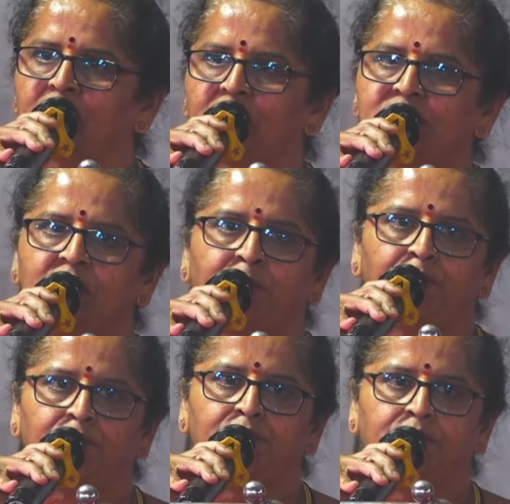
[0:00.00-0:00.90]
కలిసినప్పుడు
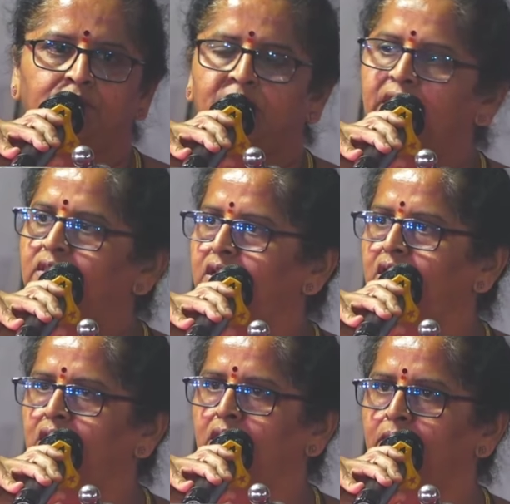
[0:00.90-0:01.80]
మైత్రి
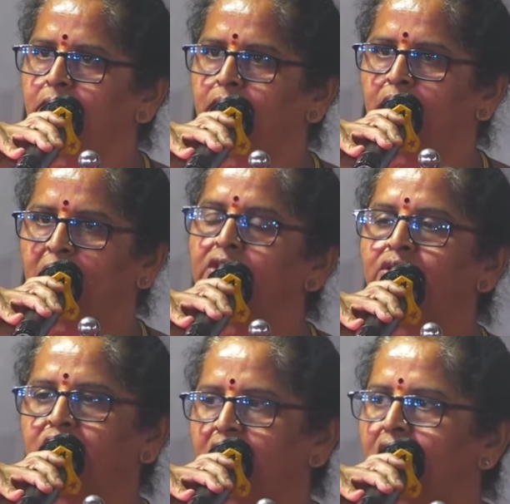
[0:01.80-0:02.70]
నగర్
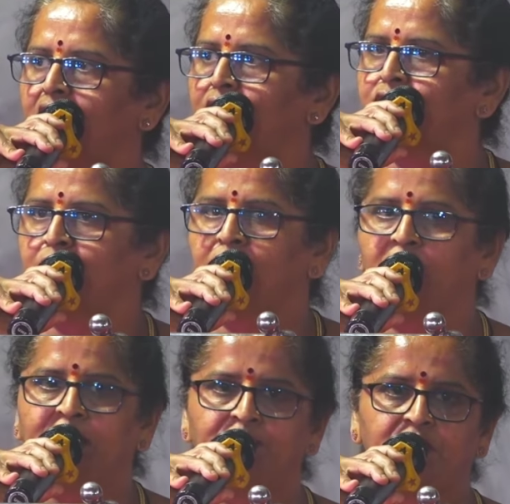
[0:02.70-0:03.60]
మాతృశ్రీ నగర్లో సారీ
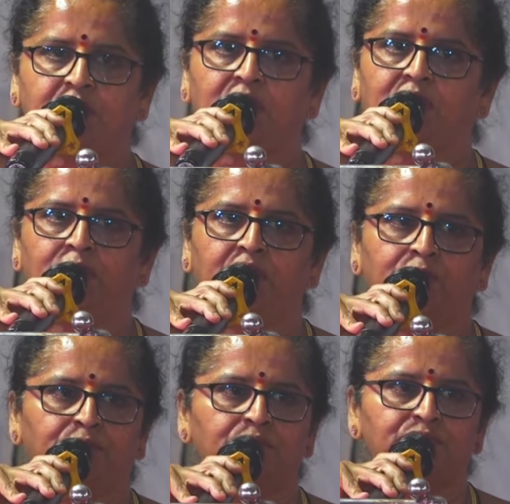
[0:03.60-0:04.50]
మాతృశ్రీ నగర్లో నేను
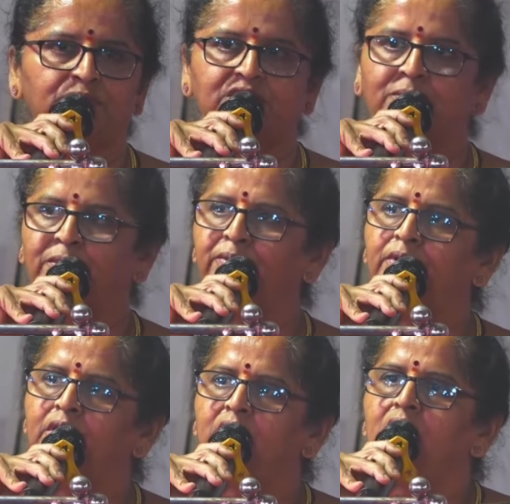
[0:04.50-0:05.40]
చూసినప్పుడు
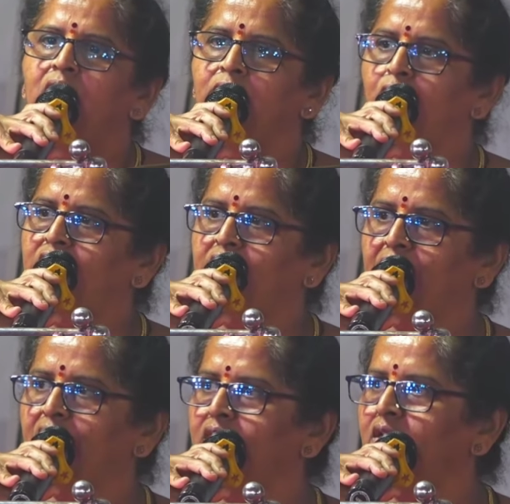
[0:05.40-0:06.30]
వాటర్
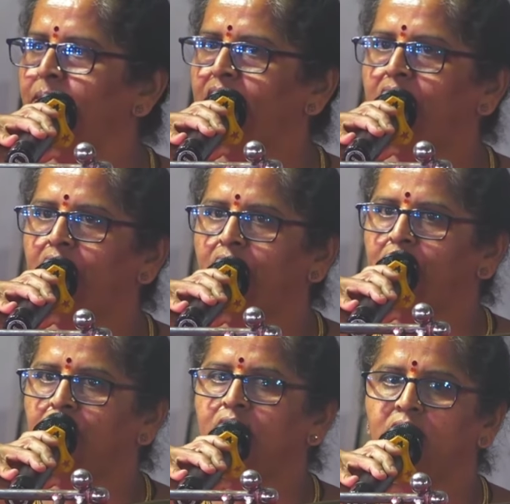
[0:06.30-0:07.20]
ట్యాంక్ కింద పెట్టి
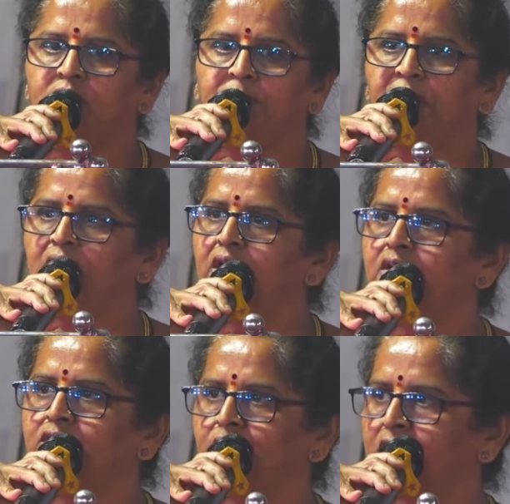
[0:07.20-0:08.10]
పిల్లల్ని
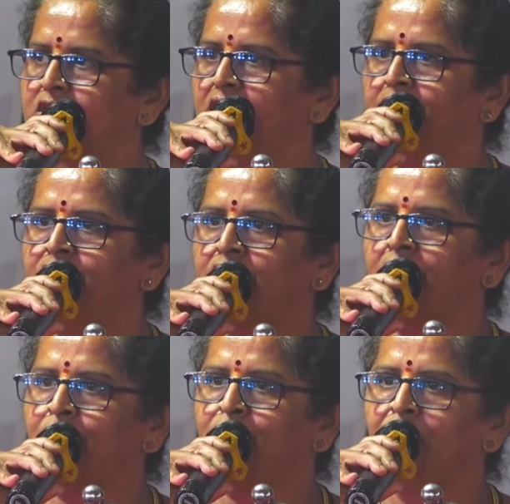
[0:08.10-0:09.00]

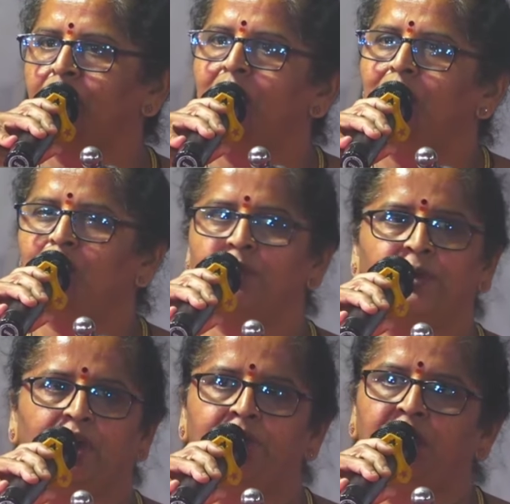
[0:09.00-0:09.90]
చదివించడము ఒక
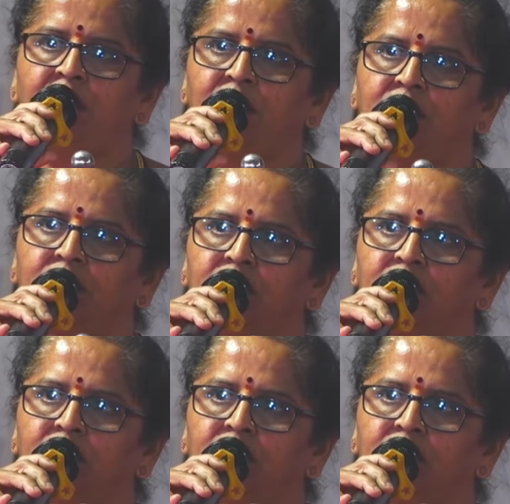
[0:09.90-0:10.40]
పర్మనెంట్